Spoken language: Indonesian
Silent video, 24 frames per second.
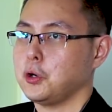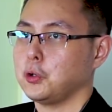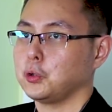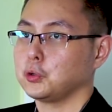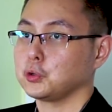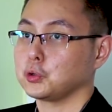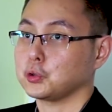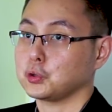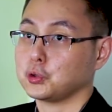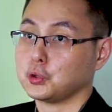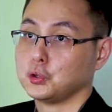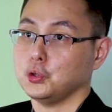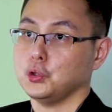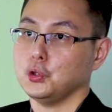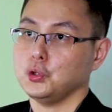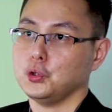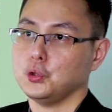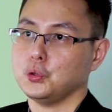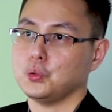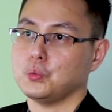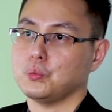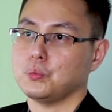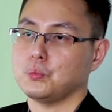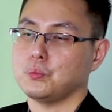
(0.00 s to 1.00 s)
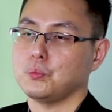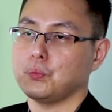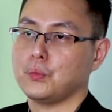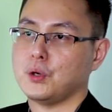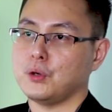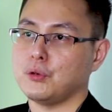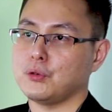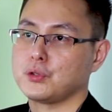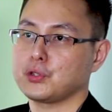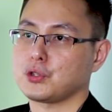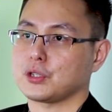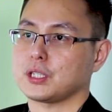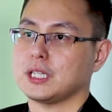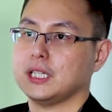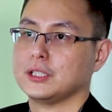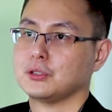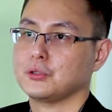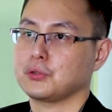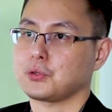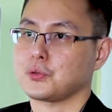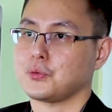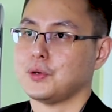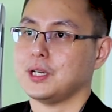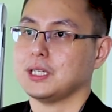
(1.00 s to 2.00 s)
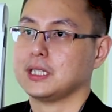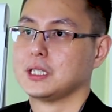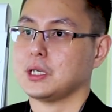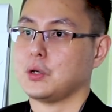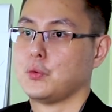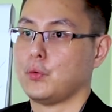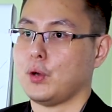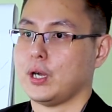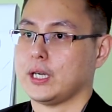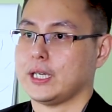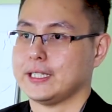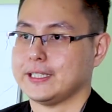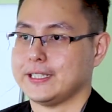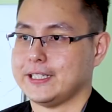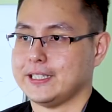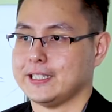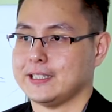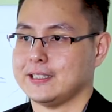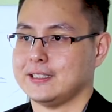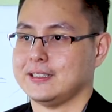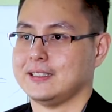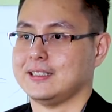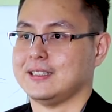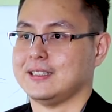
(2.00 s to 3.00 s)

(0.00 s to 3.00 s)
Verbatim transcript: untuk mewujudkan tujuan keuangannya.